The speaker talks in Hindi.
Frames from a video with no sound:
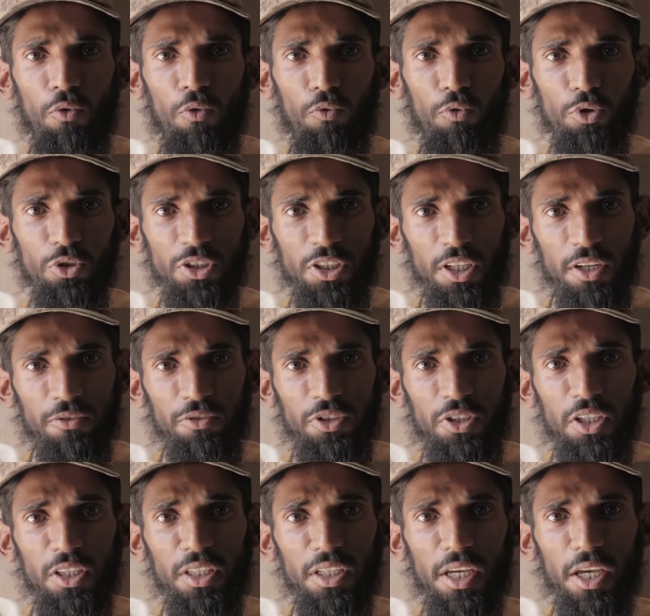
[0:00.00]
वो सिर्फ
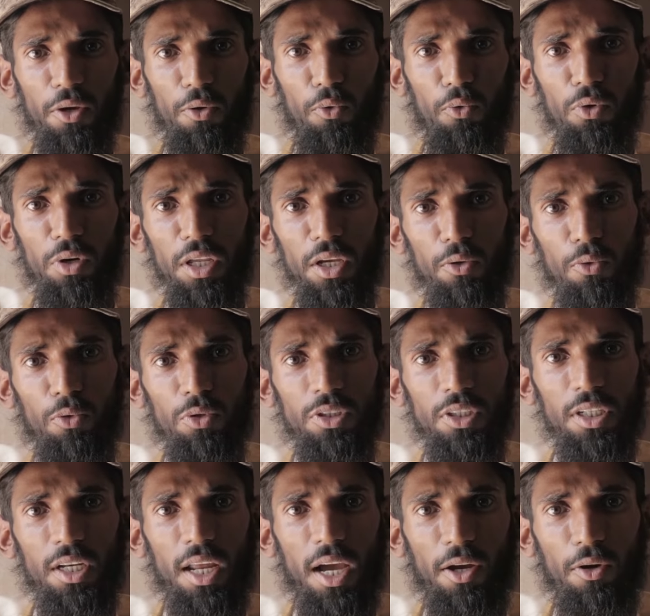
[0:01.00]
सिंध के उन्हीं
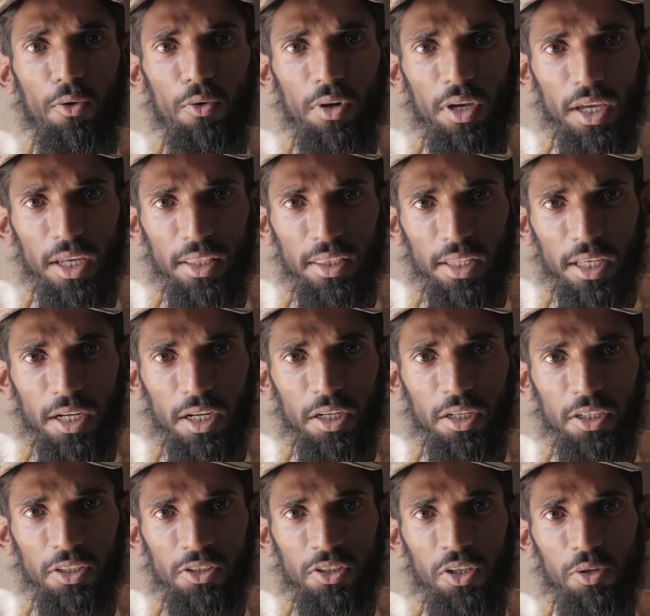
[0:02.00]
कुछ इलाकों के अंदर ही
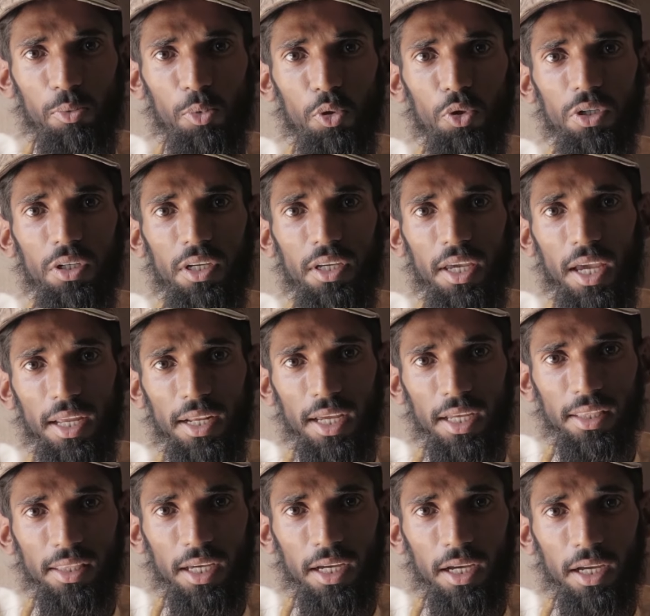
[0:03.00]
डिस्ट्रीब्यूट किया
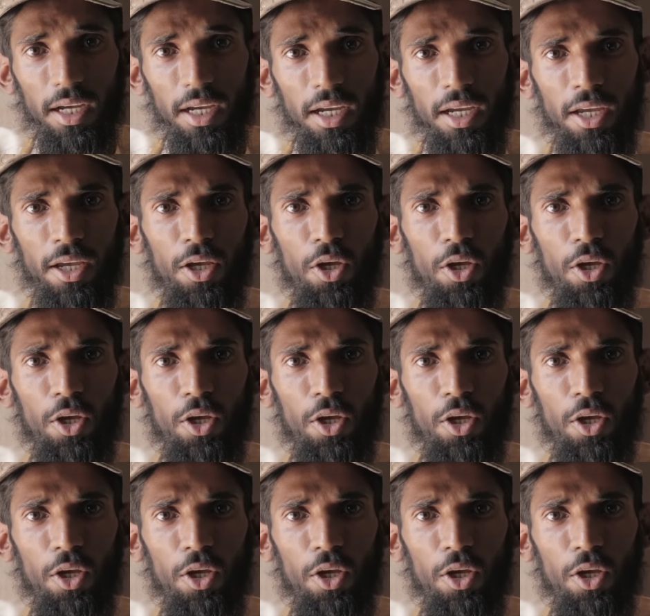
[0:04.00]
जाता है